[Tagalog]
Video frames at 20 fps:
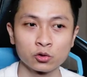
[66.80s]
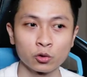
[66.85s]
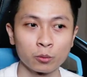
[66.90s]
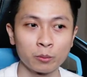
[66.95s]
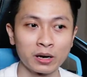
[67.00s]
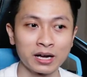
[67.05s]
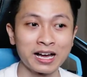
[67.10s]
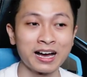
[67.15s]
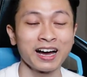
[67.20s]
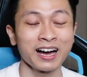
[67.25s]
So
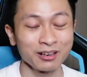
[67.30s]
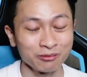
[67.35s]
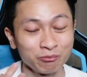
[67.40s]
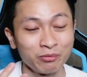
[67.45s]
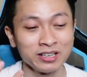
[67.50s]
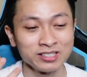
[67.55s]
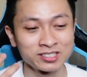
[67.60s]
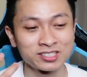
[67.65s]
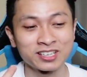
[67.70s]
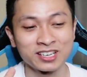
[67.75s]
kumbaga,
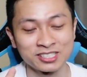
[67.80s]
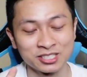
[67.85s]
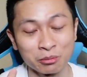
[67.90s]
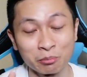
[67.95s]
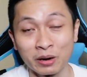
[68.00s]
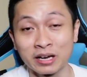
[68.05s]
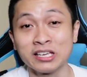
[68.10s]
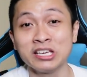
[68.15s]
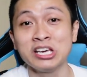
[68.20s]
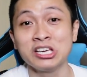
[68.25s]
advance ka
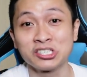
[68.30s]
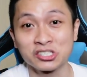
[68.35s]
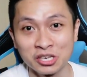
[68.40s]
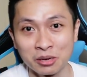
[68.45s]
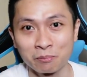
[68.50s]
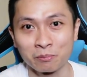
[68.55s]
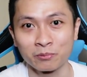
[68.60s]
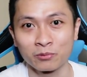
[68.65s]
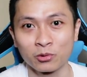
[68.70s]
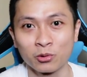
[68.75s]
sa
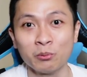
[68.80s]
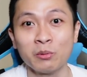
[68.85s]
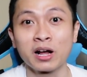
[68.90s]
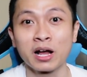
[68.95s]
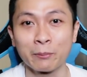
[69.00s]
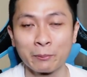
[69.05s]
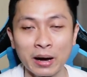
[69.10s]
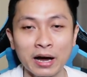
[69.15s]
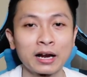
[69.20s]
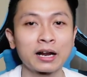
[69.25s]
pag-iisip.
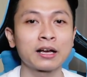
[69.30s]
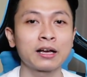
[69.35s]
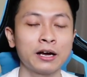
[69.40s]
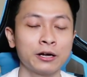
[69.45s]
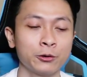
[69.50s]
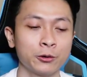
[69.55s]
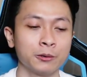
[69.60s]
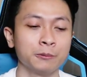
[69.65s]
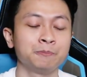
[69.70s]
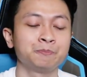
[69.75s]
Kumbaga, parang
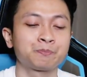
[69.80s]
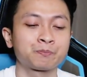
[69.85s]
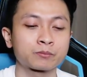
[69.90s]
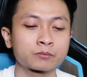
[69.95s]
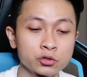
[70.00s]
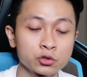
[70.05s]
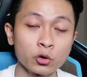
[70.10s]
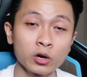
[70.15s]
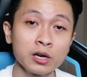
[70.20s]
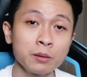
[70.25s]
ganun.
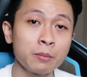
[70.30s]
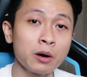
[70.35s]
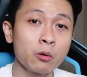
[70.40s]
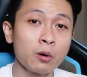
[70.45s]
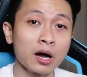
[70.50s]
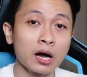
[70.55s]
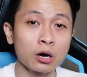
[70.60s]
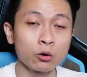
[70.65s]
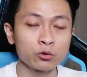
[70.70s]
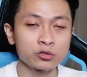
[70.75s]
So
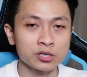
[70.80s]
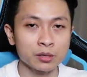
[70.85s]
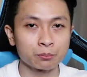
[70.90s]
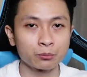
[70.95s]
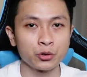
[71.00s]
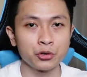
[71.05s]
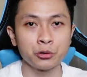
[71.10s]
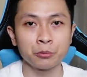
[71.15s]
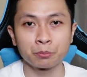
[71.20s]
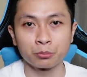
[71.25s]
halimbawa,
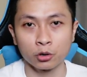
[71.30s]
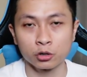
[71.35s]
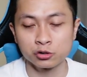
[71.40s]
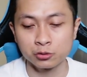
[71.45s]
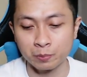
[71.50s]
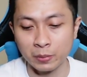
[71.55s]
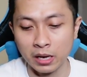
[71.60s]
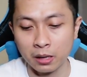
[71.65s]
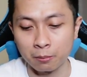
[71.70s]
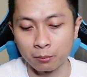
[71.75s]
kausap mo yung
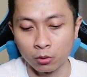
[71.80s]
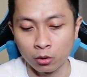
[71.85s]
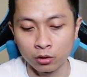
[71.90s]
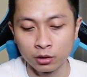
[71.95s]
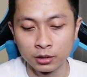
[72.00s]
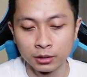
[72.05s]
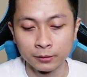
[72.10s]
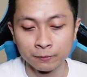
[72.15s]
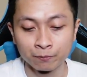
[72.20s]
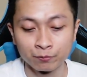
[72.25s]
prospect
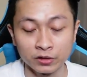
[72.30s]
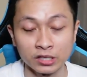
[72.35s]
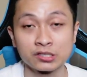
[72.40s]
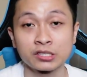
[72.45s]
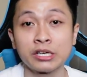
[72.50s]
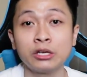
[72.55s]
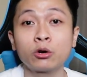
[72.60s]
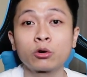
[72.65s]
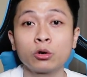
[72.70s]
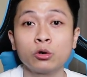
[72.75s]
mo,
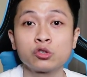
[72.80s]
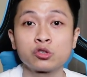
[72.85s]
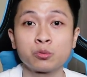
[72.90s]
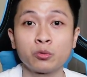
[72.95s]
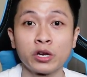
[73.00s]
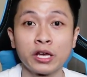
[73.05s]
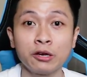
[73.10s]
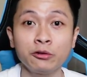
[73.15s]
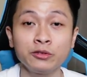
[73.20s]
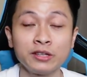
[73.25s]
tapos
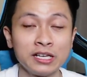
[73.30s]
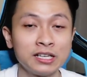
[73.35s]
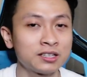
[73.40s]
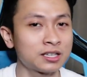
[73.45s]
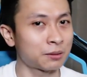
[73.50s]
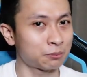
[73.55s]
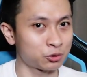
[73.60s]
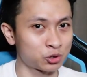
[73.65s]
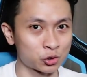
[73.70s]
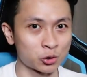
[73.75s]
kino-close mo na yung
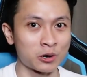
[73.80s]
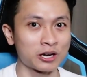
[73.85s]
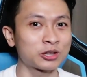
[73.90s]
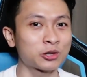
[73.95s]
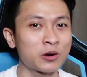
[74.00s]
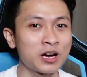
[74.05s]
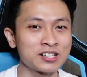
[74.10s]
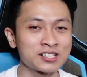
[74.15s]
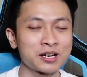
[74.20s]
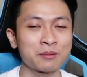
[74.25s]
deal, tapos
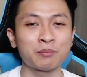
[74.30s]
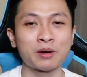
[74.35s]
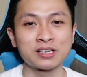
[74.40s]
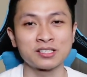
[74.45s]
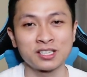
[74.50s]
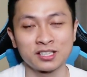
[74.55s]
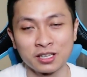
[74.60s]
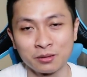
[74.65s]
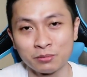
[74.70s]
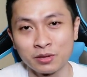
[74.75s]
tuwang-tuwa siya,
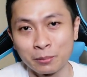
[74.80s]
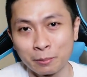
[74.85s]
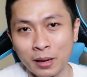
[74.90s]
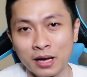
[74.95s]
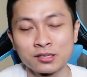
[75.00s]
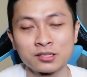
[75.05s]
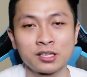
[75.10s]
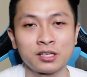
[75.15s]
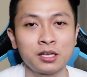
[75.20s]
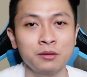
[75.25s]
positive na
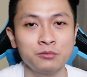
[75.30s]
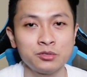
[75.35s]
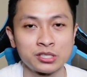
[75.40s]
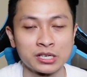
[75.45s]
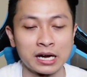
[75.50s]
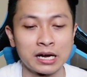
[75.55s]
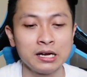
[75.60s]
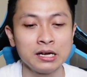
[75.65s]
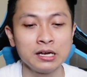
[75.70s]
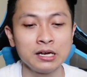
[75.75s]
positive
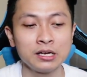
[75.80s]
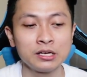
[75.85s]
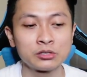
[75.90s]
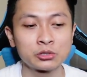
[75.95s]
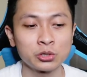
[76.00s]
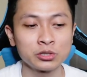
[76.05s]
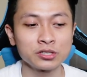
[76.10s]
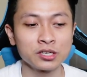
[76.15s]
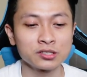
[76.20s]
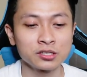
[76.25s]
siya
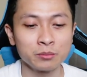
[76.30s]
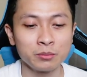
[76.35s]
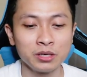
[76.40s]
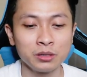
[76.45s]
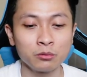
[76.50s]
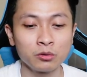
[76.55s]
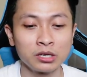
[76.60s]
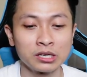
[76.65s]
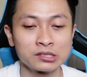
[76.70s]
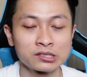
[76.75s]
So, ang
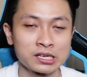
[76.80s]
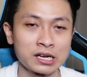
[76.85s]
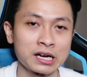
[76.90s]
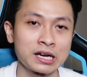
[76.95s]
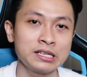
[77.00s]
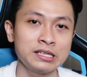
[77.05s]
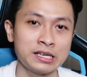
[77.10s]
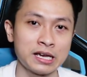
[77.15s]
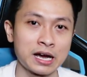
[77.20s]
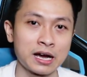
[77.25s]
sasabihin mo lang
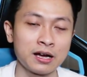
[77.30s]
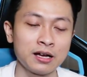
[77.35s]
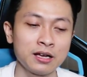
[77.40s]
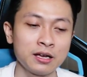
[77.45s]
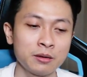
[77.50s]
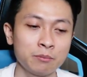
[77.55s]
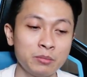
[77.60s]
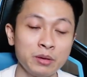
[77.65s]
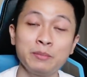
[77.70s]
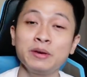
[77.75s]
sa kanya,
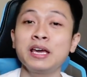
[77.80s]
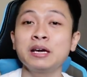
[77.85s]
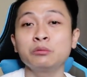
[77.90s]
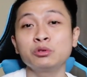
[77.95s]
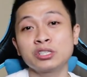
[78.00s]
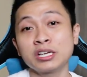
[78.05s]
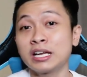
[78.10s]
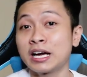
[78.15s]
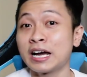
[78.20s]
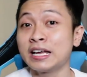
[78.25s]

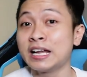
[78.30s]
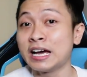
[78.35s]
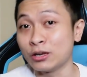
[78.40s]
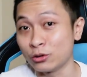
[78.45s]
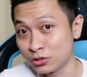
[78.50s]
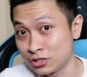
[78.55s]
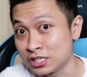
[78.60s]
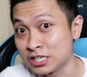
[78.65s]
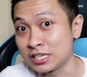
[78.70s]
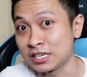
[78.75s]
bibigyan mo siya ng
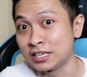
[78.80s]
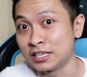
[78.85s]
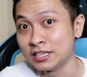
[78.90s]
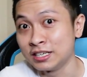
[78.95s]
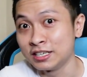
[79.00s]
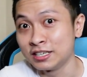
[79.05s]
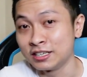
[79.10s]
analogy.